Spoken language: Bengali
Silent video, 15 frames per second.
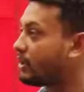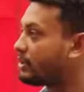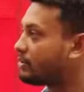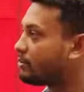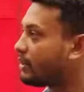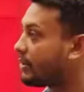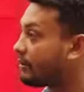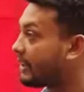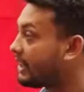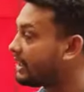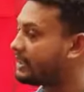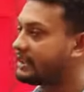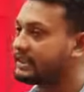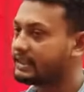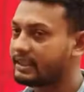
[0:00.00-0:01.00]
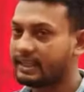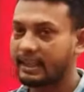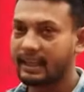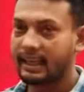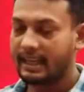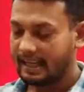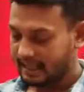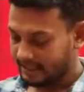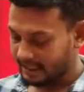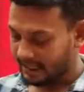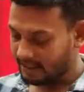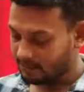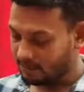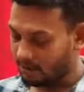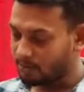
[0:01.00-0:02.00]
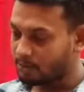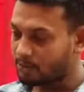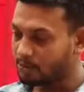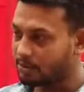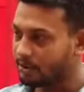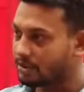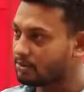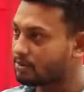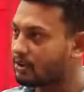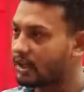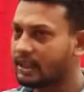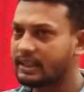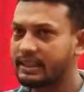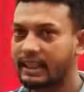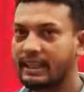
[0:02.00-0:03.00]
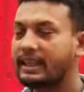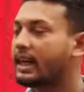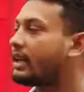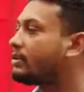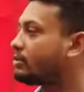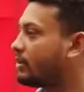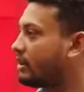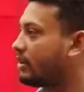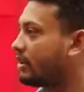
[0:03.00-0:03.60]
দূরে ছুঁড়ে ফেলে দিচ্ছে সেই সমস্ত কিছুটা নিয়েই এখানে তুলে